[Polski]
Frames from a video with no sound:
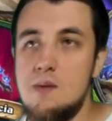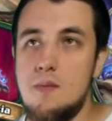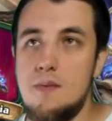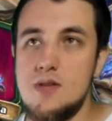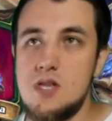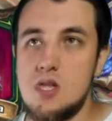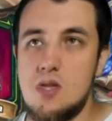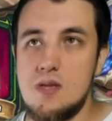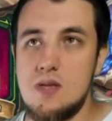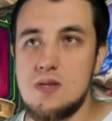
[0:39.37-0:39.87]

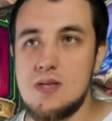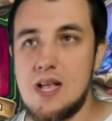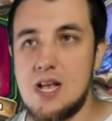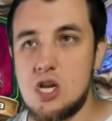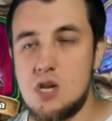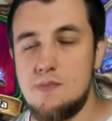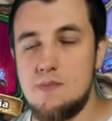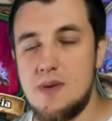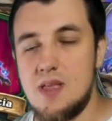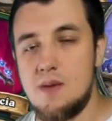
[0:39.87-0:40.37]
Będzie to jednostka
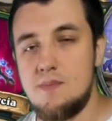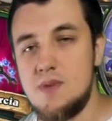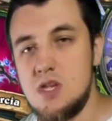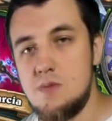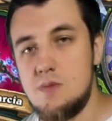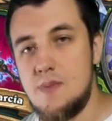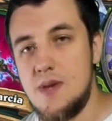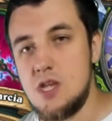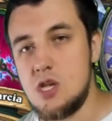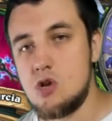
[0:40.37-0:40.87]
3 mana,
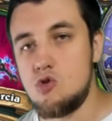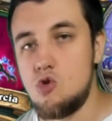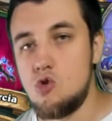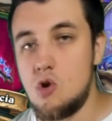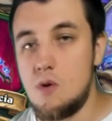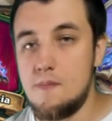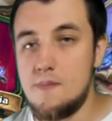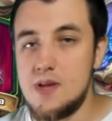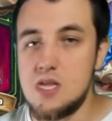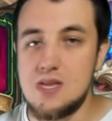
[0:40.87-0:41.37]
5-5,
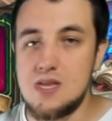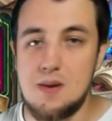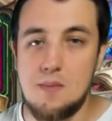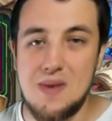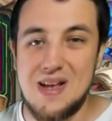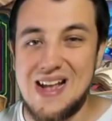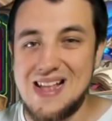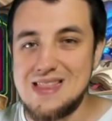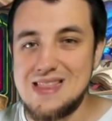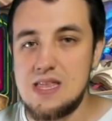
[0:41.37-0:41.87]
którą
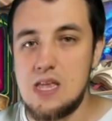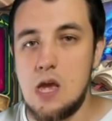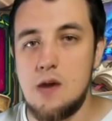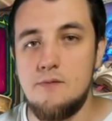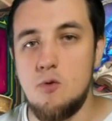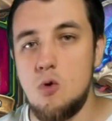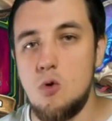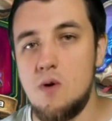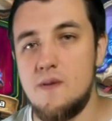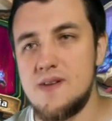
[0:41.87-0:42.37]
będziemy chętnie
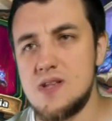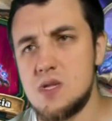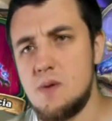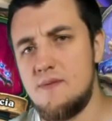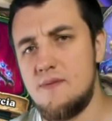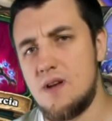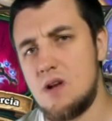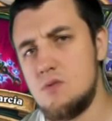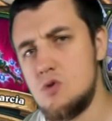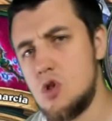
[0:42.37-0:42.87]
ewoluować spróbować
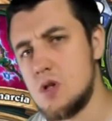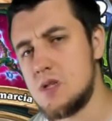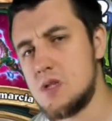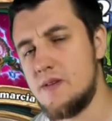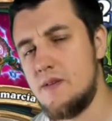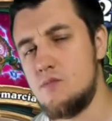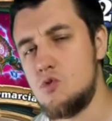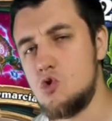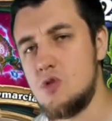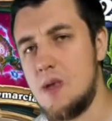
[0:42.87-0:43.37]
sobie w jakąś
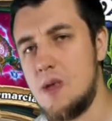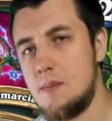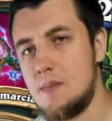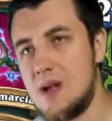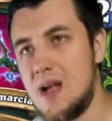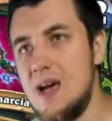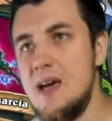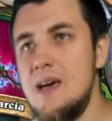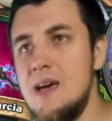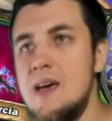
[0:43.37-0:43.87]
losową
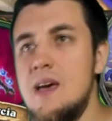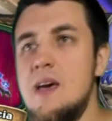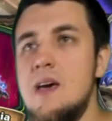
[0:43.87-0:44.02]
siódemkę.